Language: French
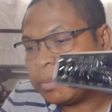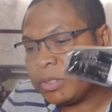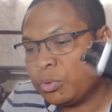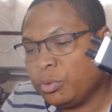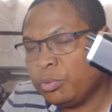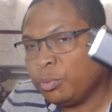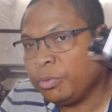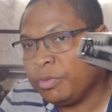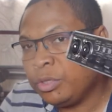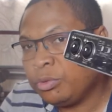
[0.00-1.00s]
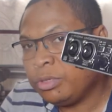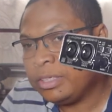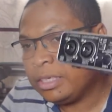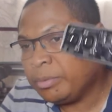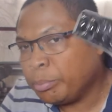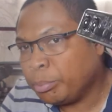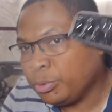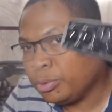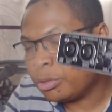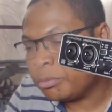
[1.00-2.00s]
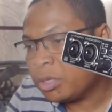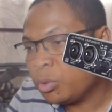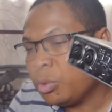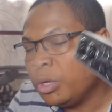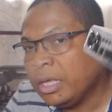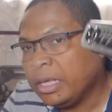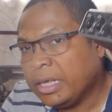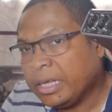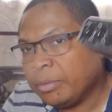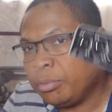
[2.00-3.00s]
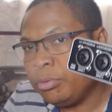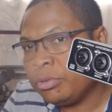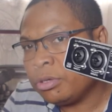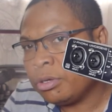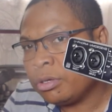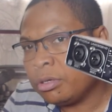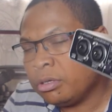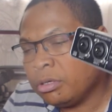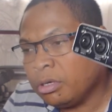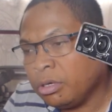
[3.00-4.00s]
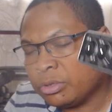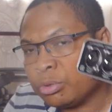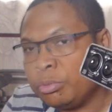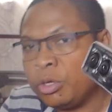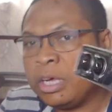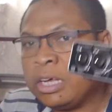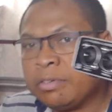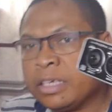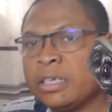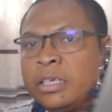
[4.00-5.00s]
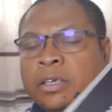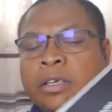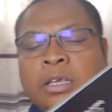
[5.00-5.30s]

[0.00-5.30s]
parce que vous pouvez utiliser plusieurs micros et plusieurs instruments avec.